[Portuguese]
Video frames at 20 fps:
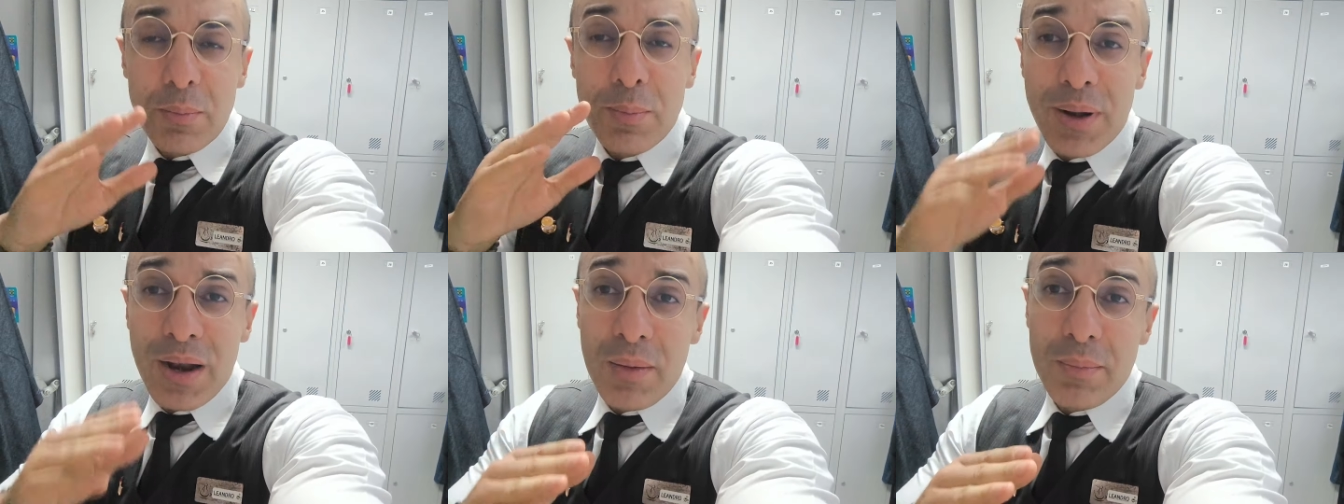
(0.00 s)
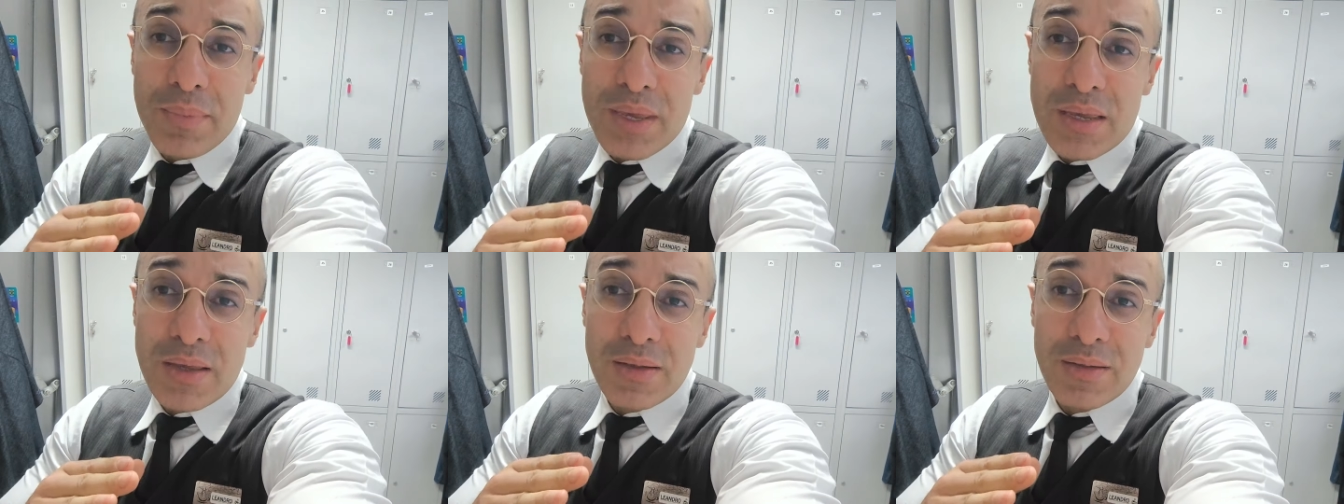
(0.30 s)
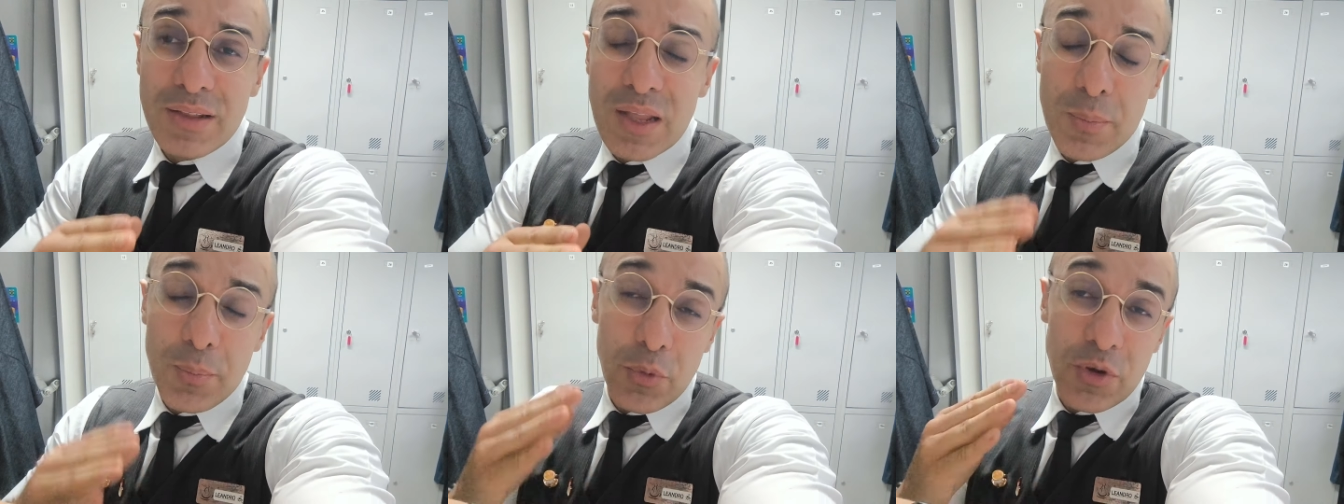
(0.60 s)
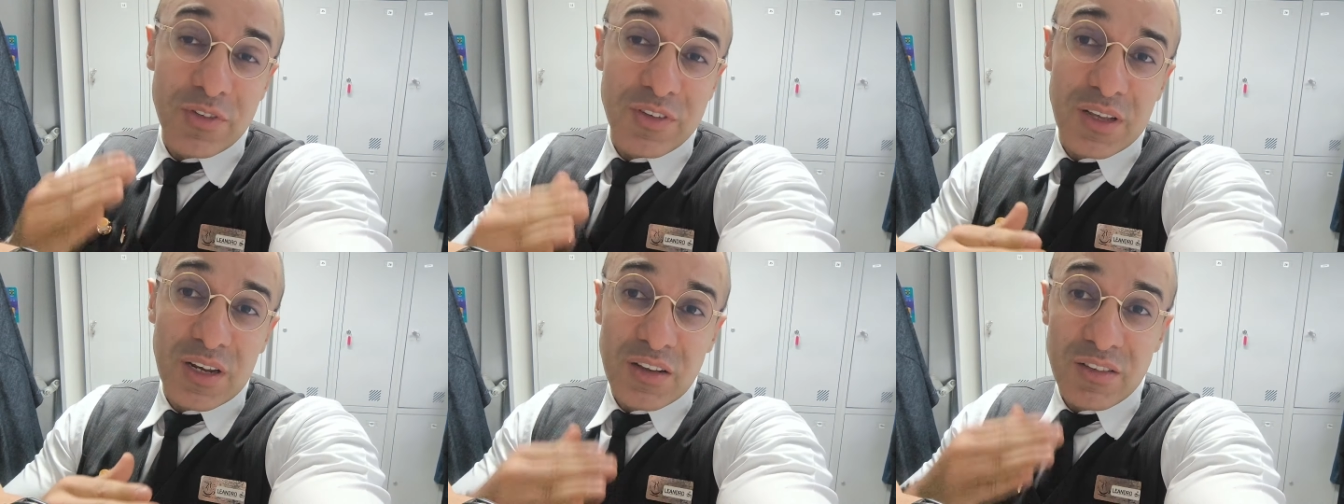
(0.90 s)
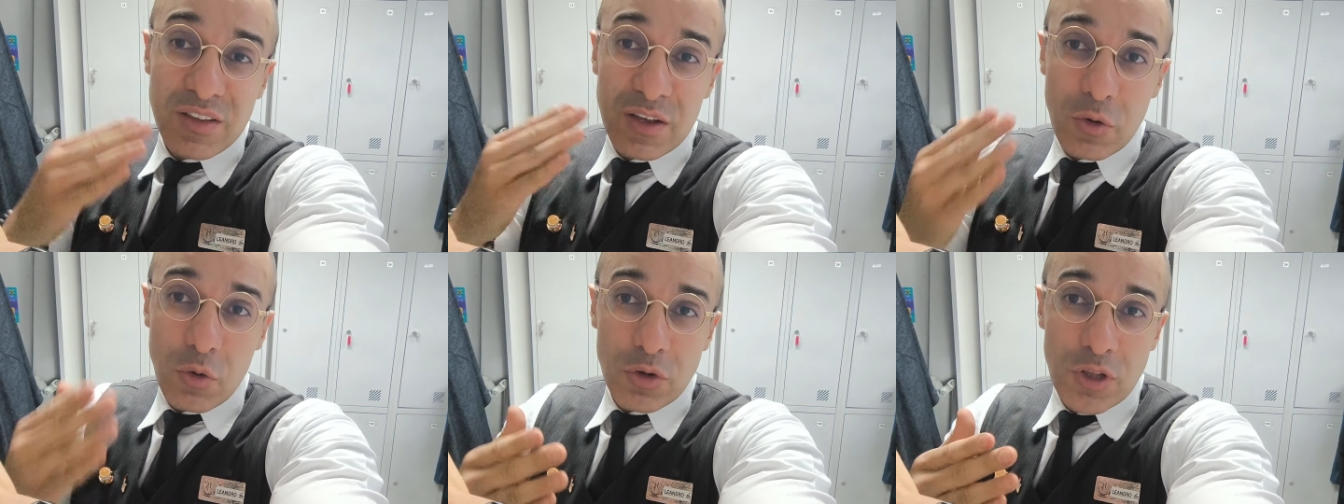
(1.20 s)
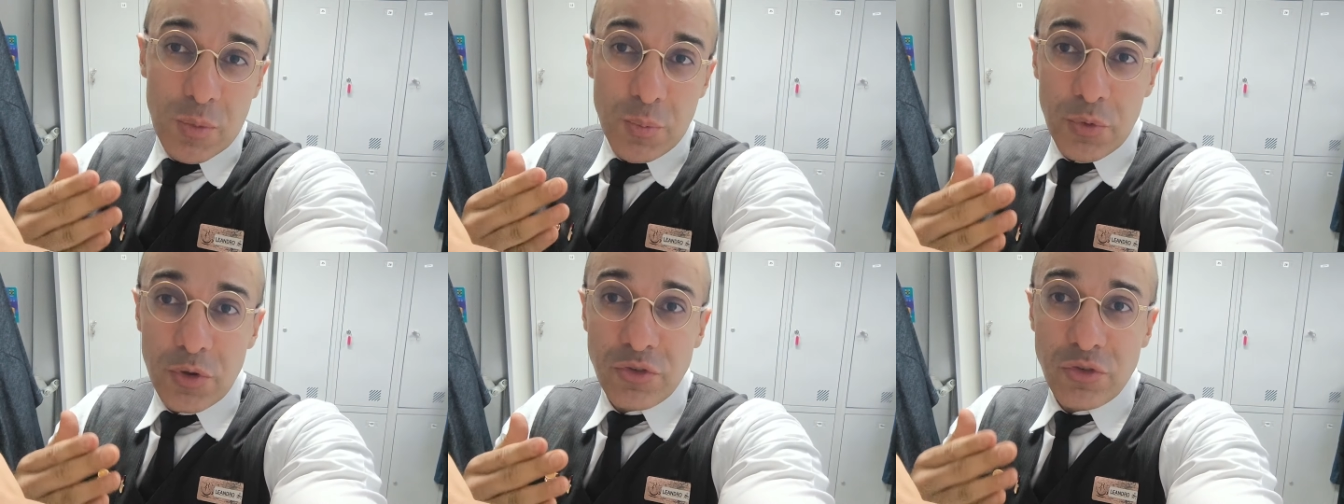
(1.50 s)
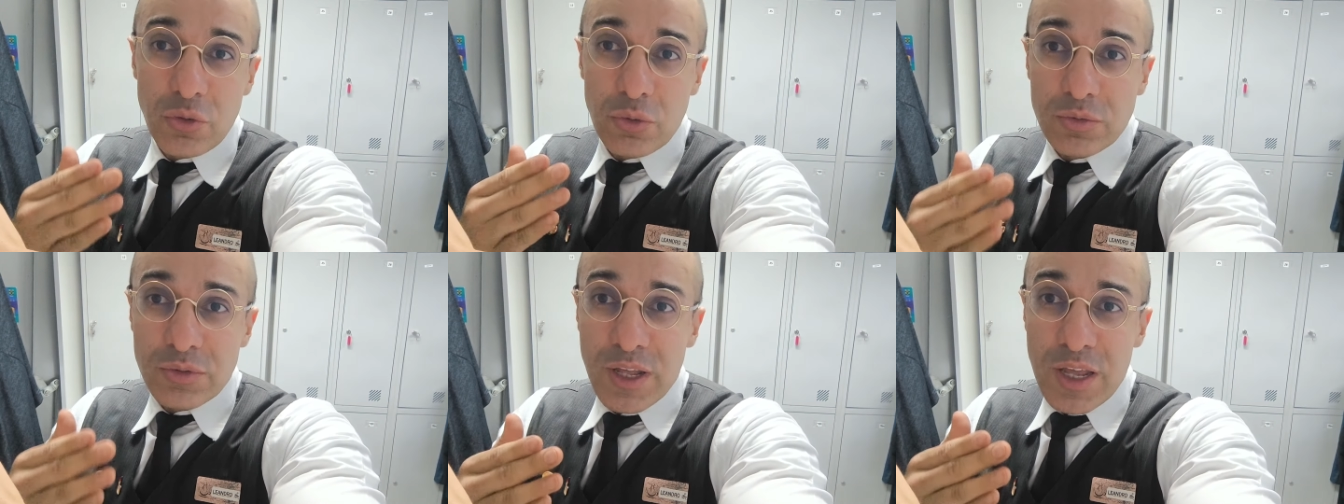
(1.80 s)
para mim, depois que ele secou, depois
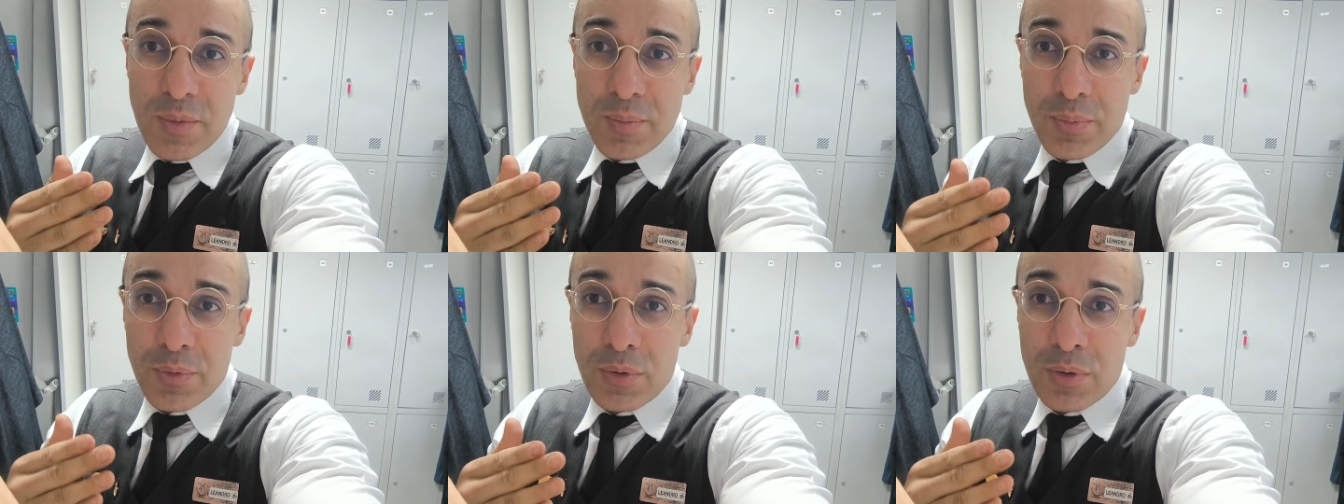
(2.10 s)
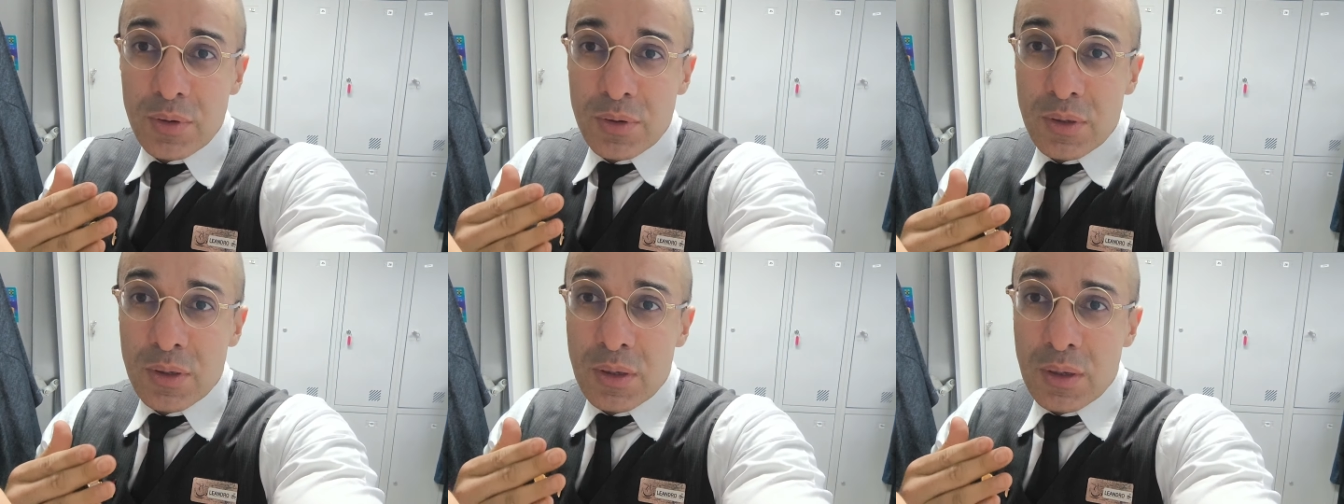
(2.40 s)
de um tempo...